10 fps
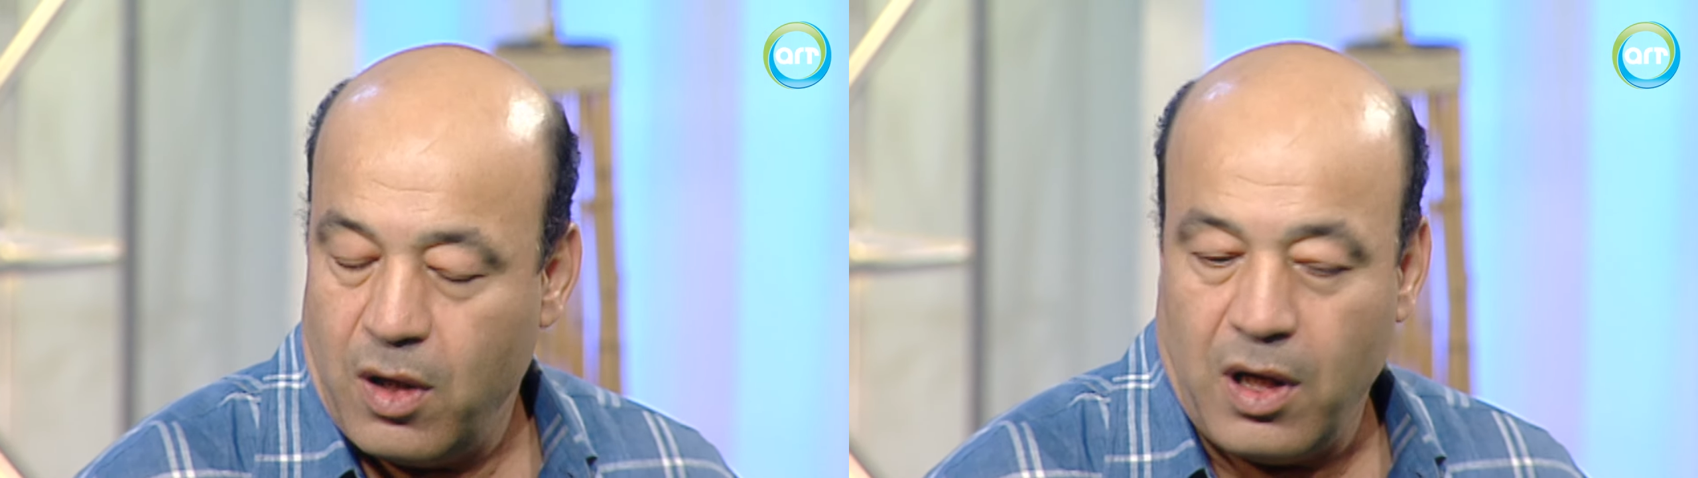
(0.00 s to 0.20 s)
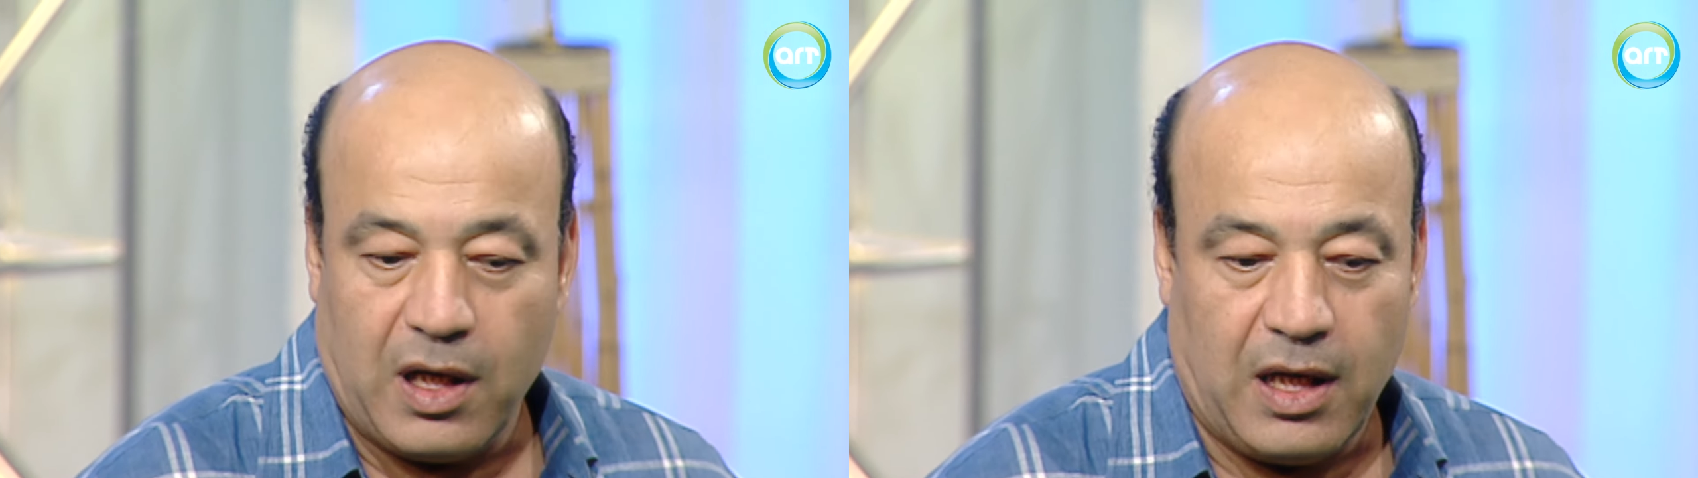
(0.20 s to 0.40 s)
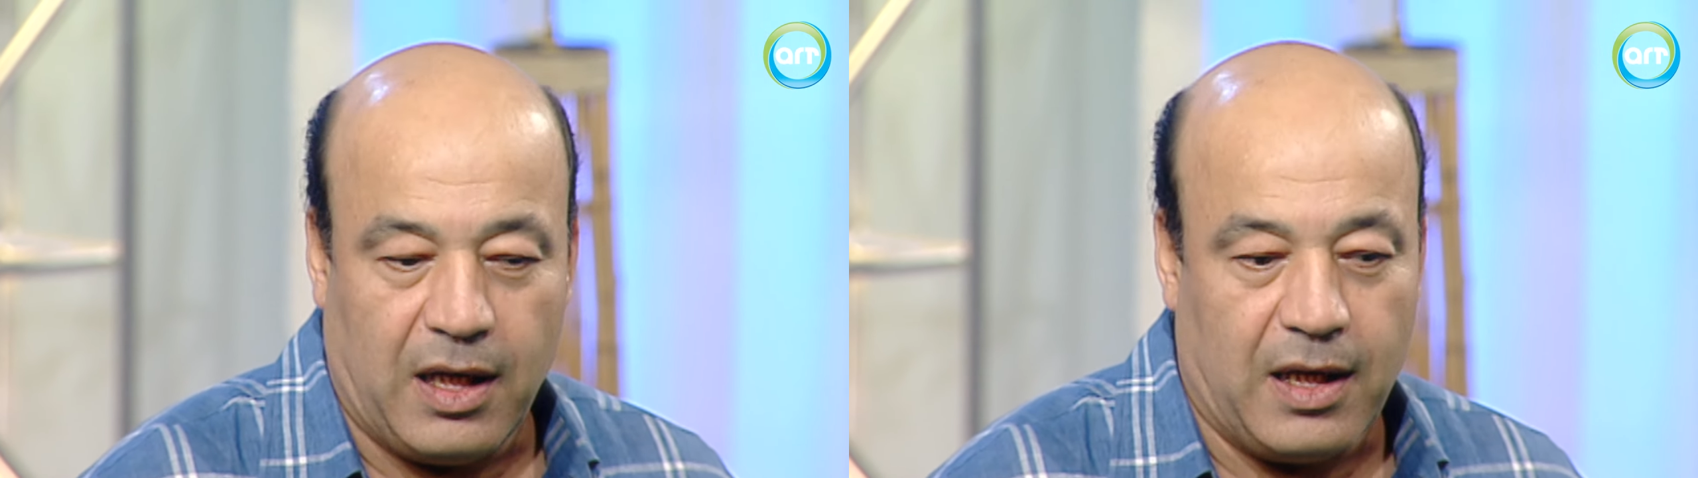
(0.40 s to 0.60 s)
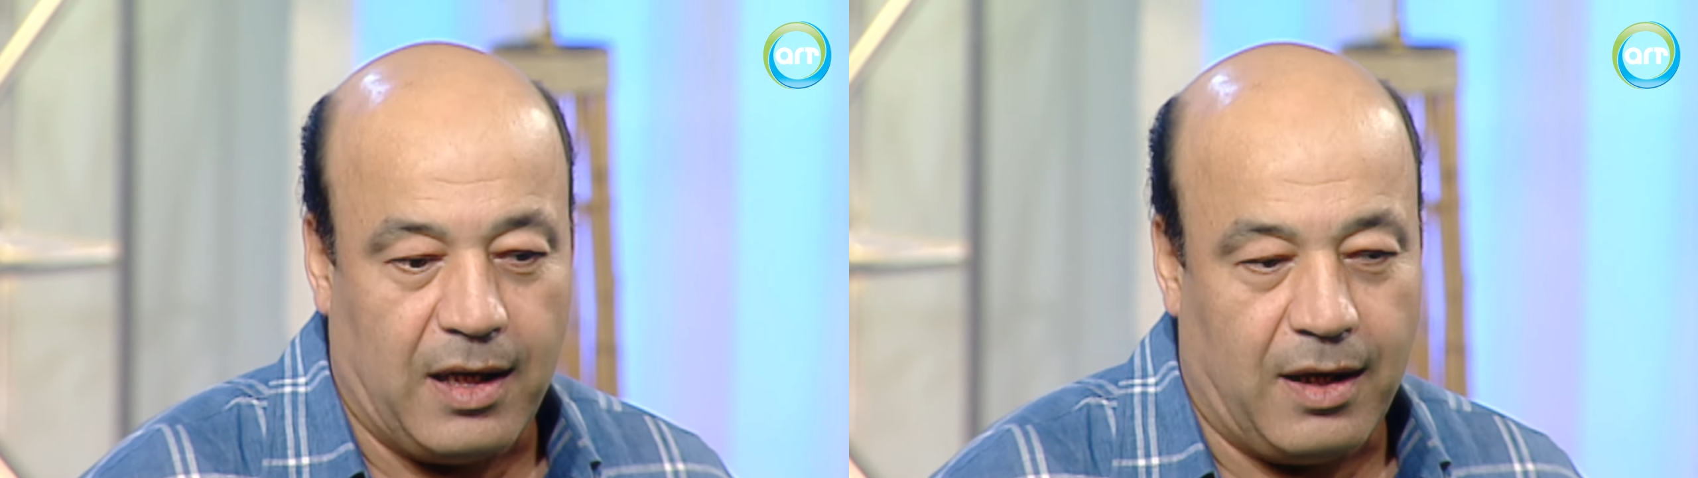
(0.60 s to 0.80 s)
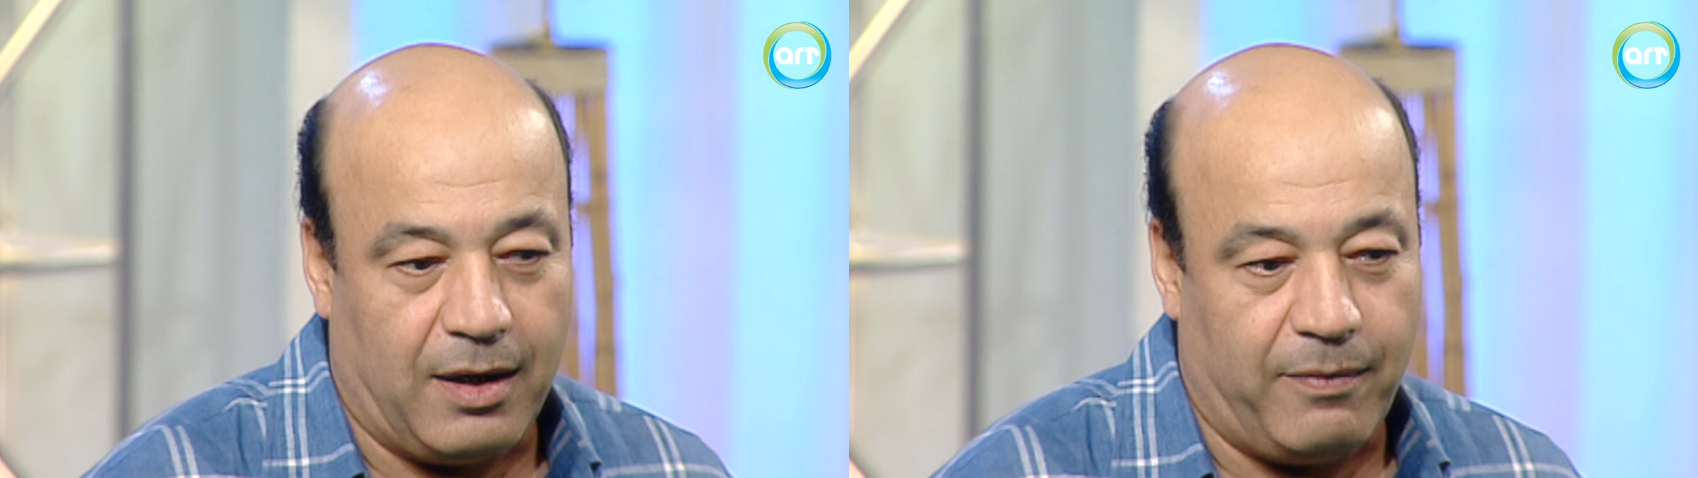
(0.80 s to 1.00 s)

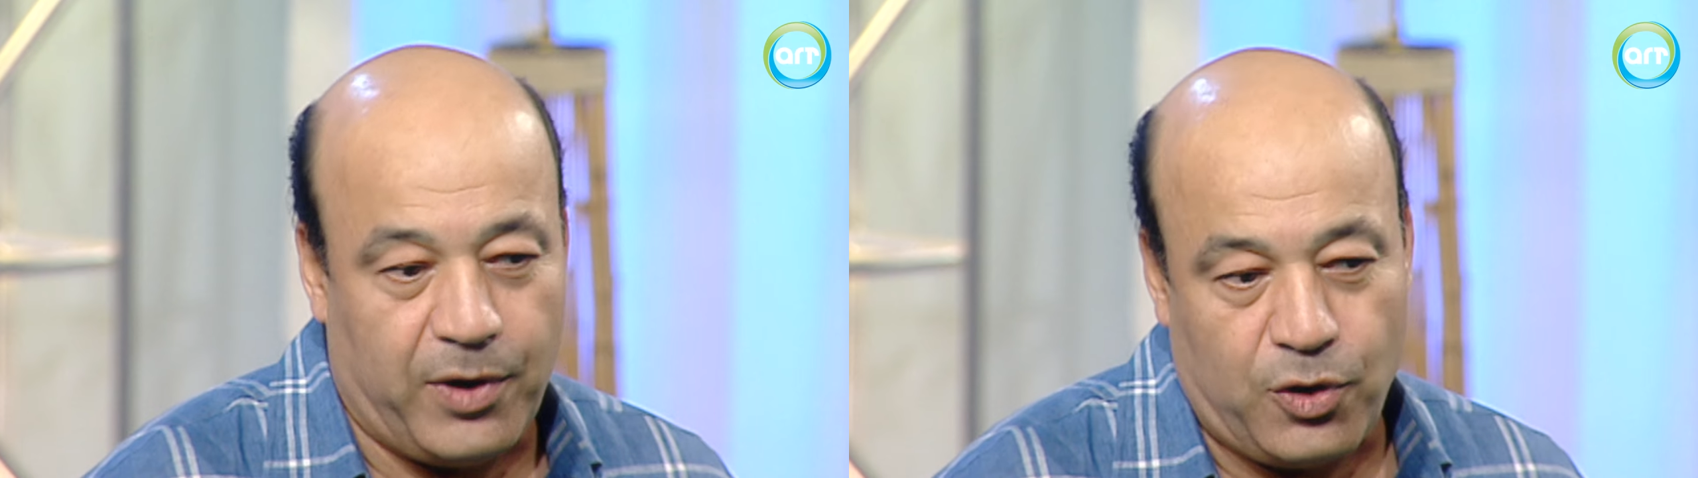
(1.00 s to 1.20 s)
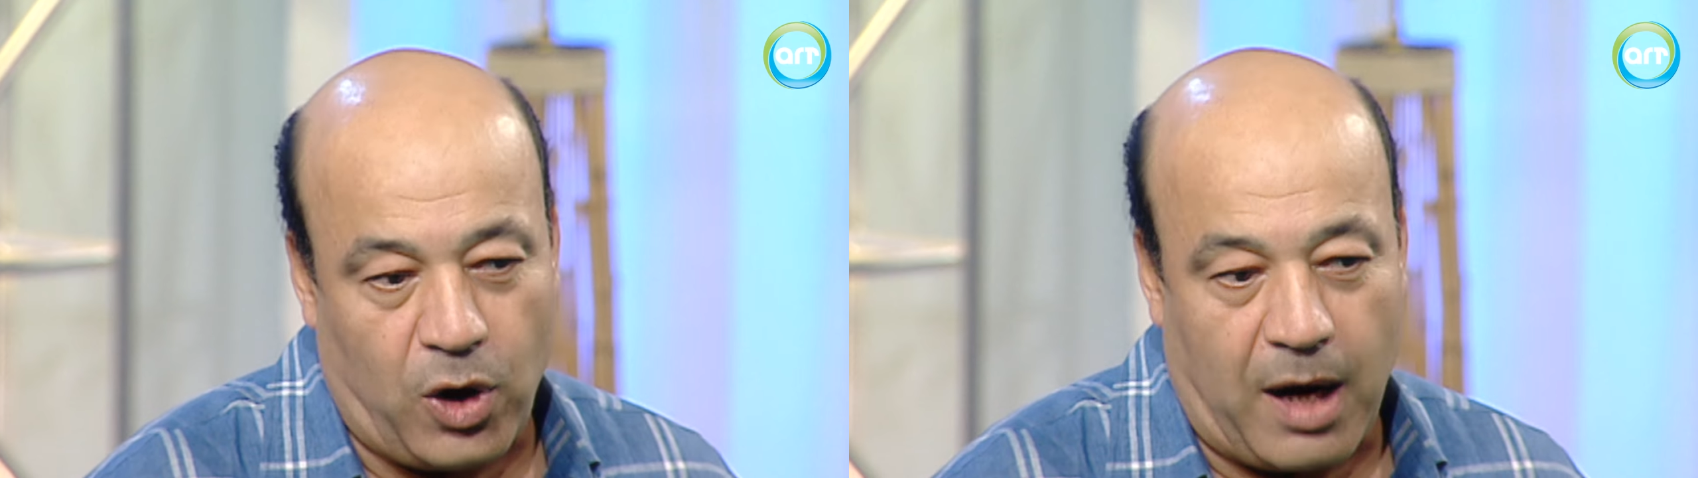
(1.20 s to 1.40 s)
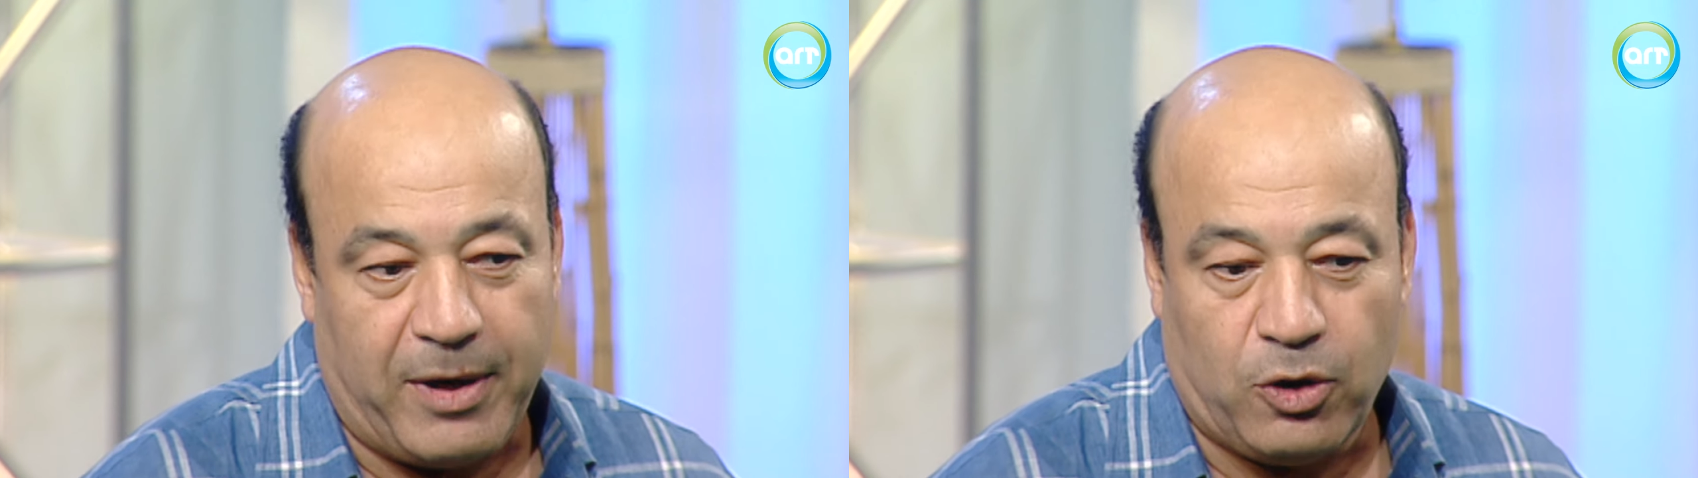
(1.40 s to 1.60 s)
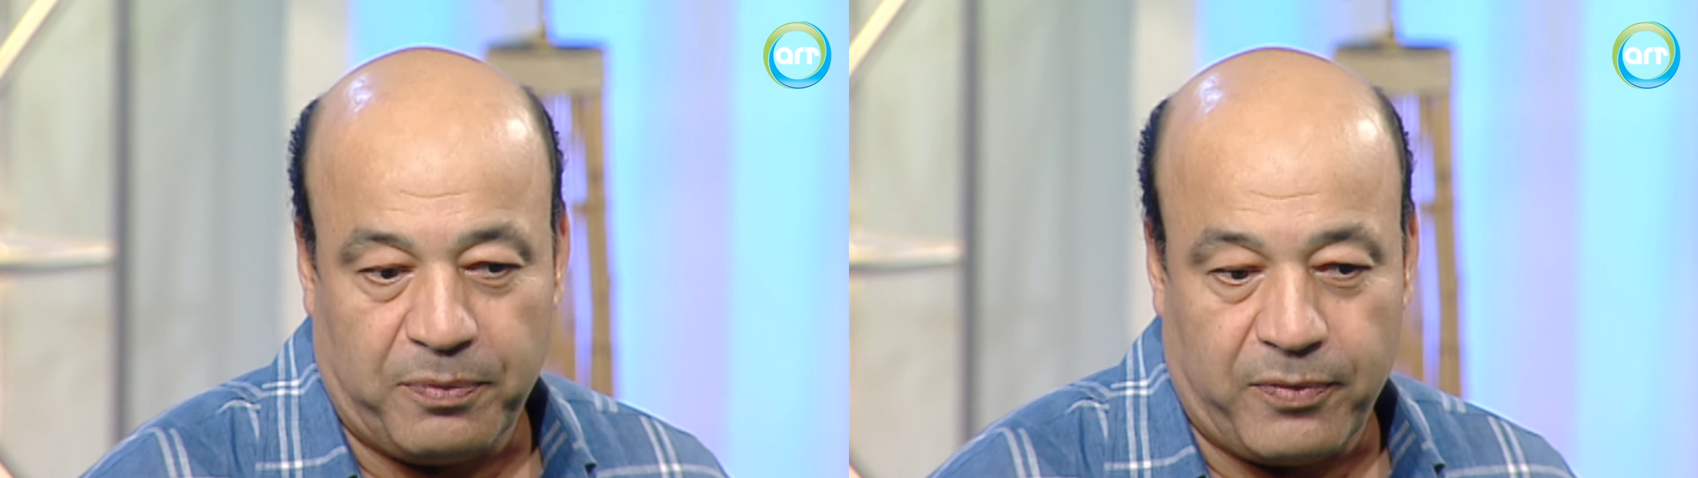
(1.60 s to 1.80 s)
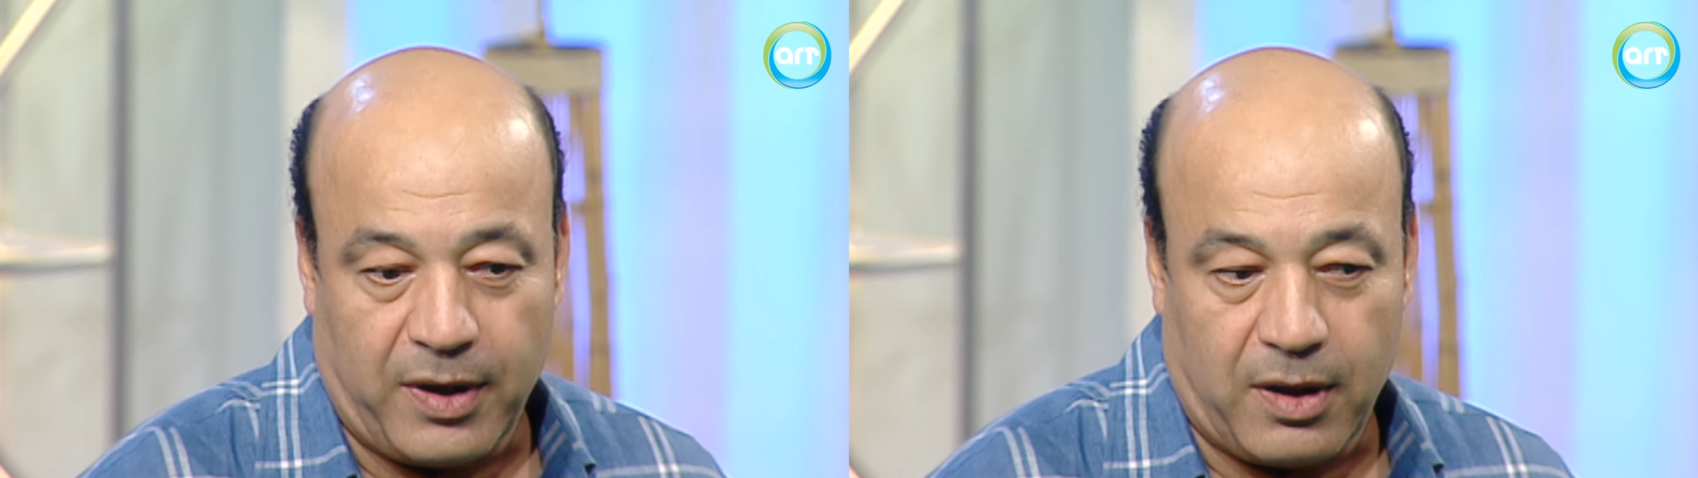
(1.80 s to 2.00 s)
الفيديو عملته
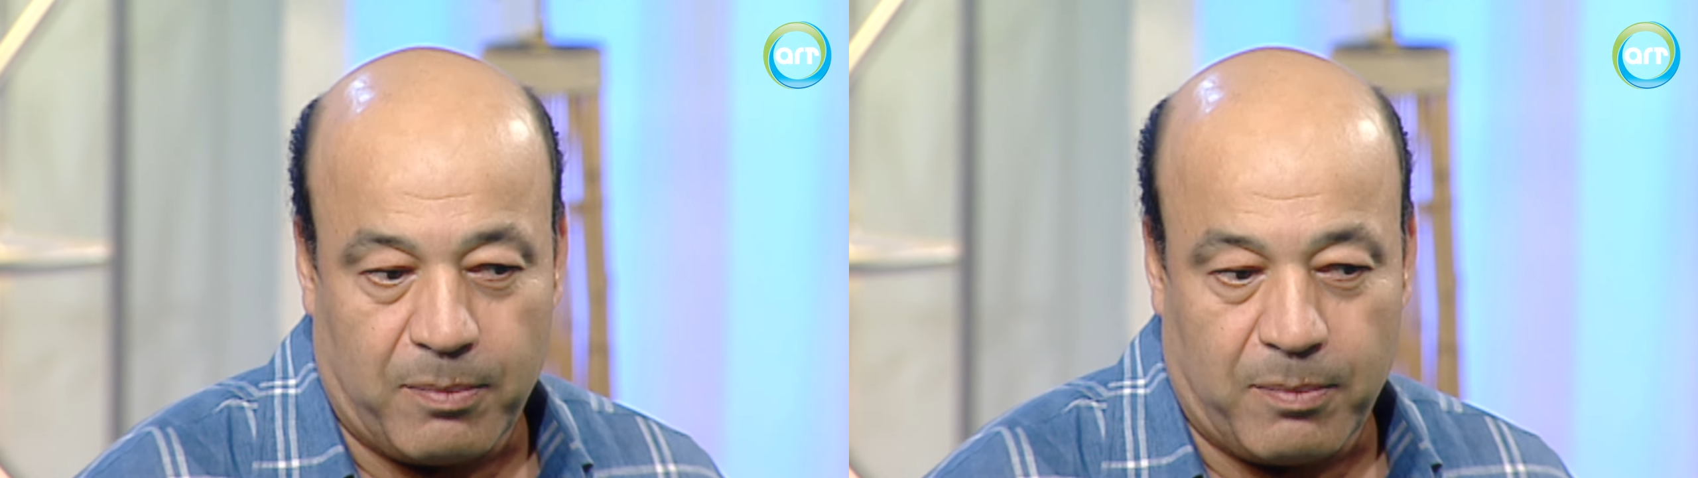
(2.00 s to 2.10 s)
في